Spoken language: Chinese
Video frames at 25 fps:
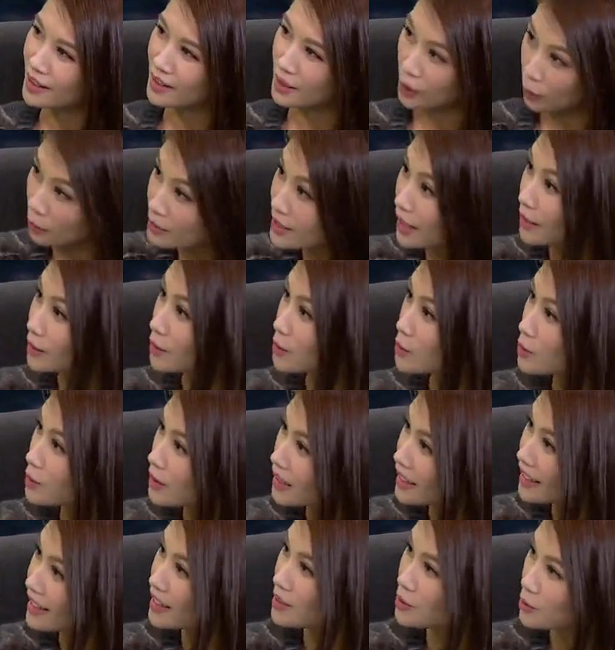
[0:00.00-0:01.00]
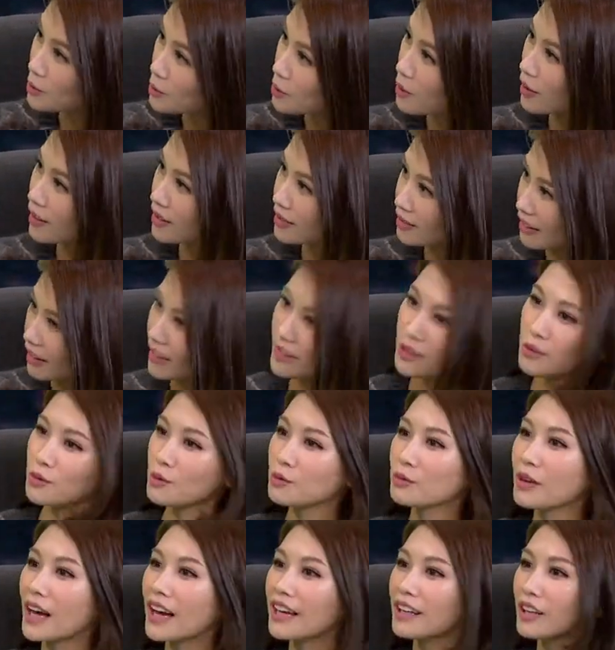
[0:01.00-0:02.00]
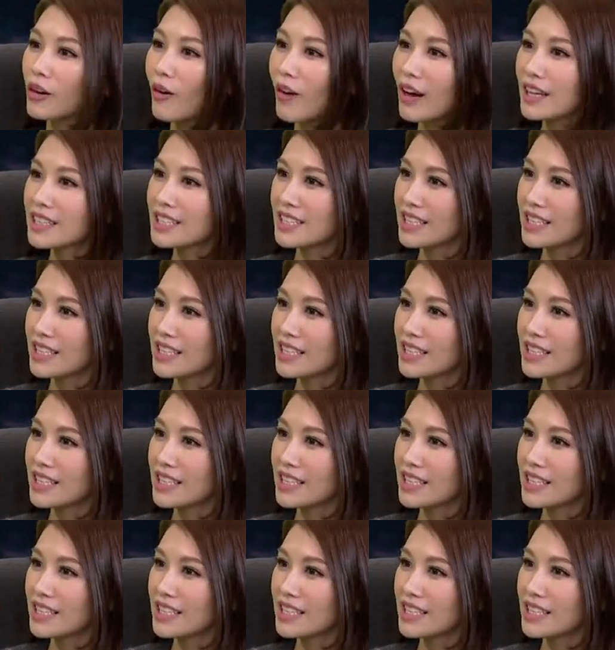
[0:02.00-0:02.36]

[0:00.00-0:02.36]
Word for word: 从小的训练就是说，哎，出来的话，